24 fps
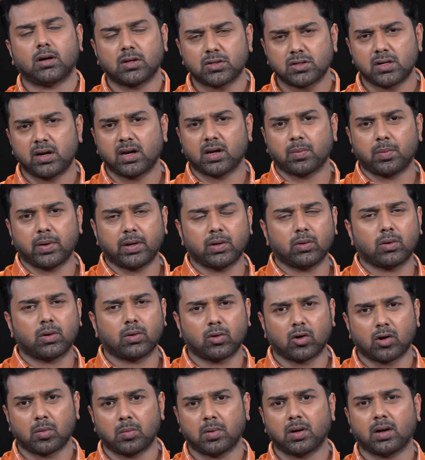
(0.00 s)
ஆஸ்திரேலியாவுக்கு போயிட்டு ஒரு
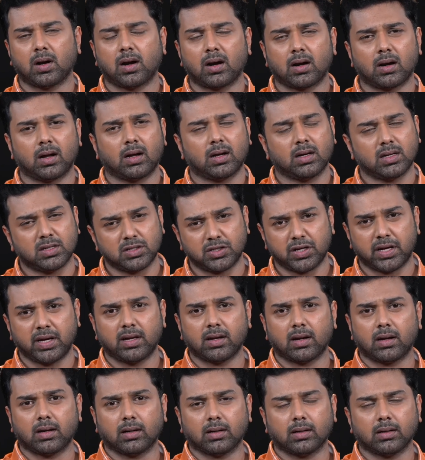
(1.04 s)
டோர்னமெண்ட் ஆடுறாங்க
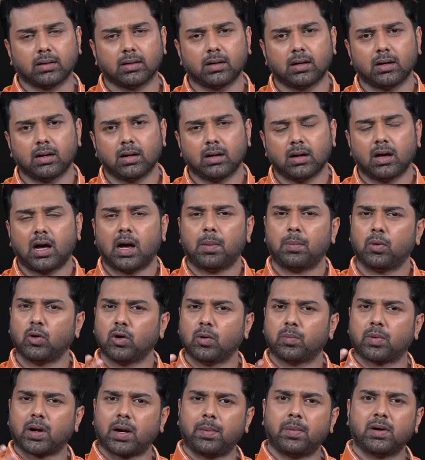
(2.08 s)
ஜெயிக்கிறாங்க அப்போ
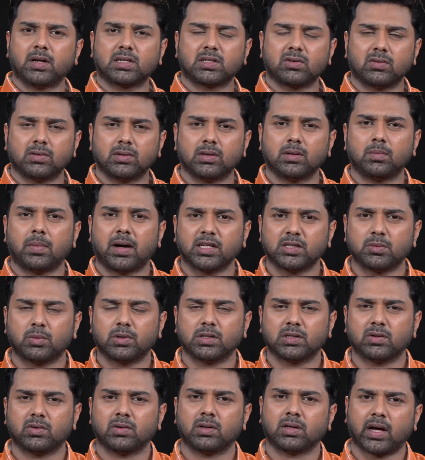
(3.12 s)
உங்கள் பிரைம் மினிஸ்டர் வந்து மேட்ச்
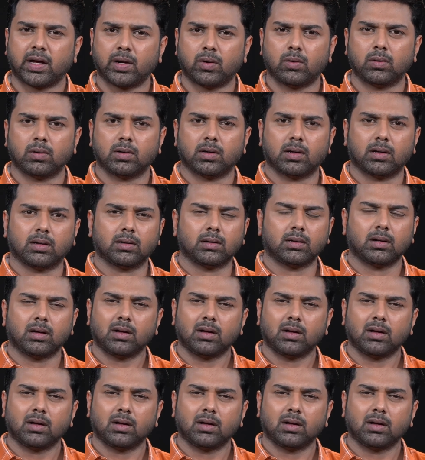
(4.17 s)
முடிஞ்ச வந்து கை கொடுக்குறாரு